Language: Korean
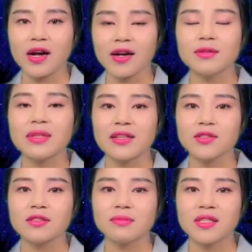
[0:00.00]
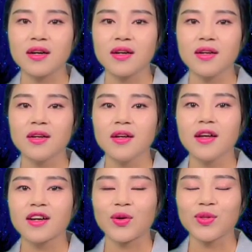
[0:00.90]
가끔 다녔습니다.
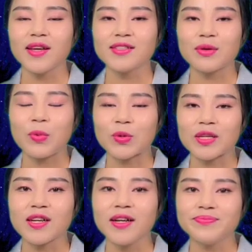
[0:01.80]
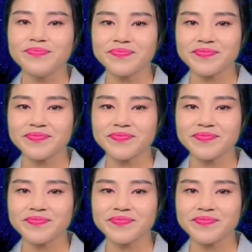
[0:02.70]
그런데 이제 보니까,